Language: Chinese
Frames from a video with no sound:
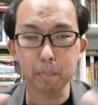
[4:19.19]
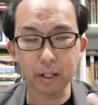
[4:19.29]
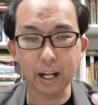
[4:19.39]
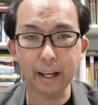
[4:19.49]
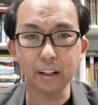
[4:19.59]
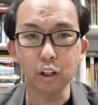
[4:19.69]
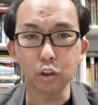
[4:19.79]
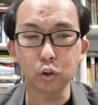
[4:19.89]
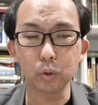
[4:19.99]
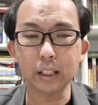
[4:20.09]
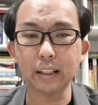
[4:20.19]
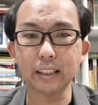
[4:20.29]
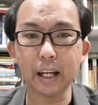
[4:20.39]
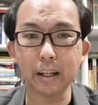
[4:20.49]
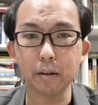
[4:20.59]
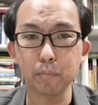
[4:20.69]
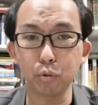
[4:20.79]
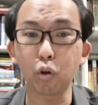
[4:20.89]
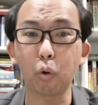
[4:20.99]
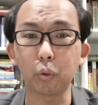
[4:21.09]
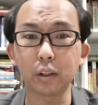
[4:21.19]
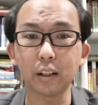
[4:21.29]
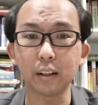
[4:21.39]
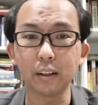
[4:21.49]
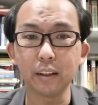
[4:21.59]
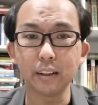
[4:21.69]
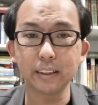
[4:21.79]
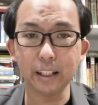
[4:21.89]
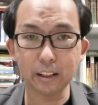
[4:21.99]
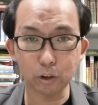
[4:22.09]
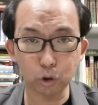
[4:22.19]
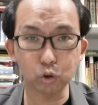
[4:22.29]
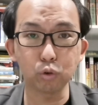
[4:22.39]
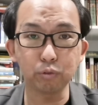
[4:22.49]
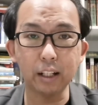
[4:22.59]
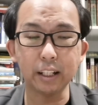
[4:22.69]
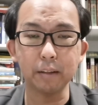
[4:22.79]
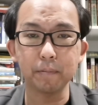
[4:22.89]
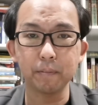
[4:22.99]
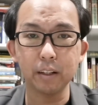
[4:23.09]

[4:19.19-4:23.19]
本来就站在不同的这个的出发点。